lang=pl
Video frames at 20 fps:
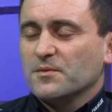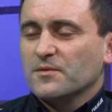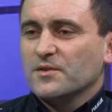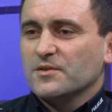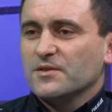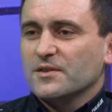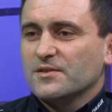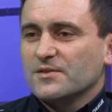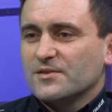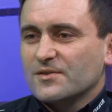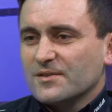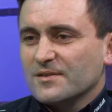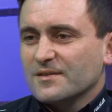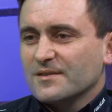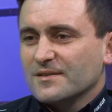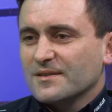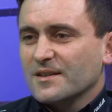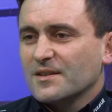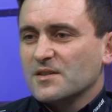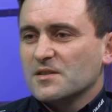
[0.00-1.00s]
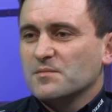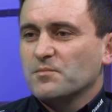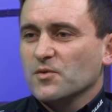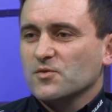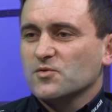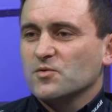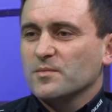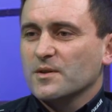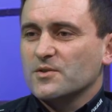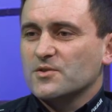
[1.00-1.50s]
powiedzieć, taki
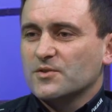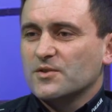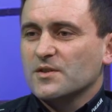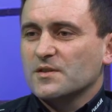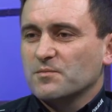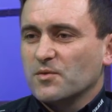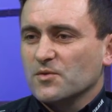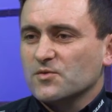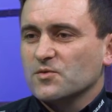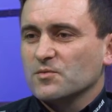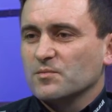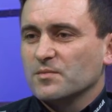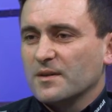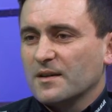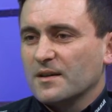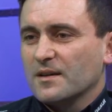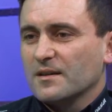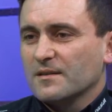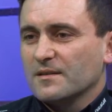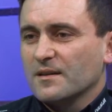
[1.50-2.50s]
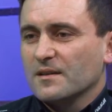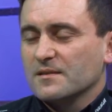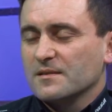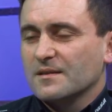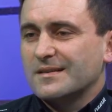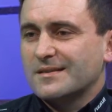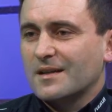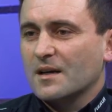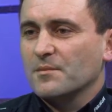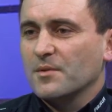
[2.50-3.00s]
sposób na życie, sposób na, na,
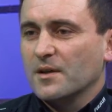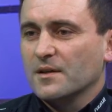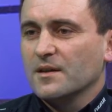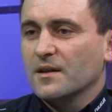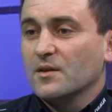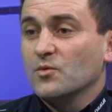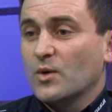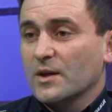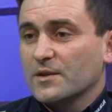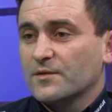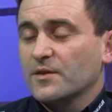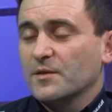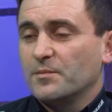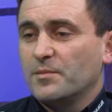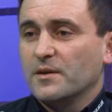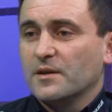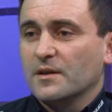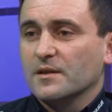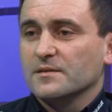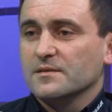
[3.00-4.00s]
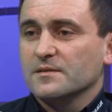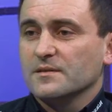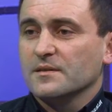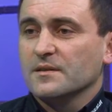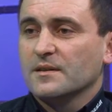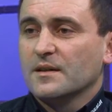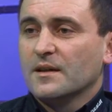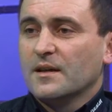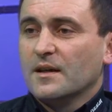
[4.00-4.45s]
na zarabianie łatwych pieniędzy.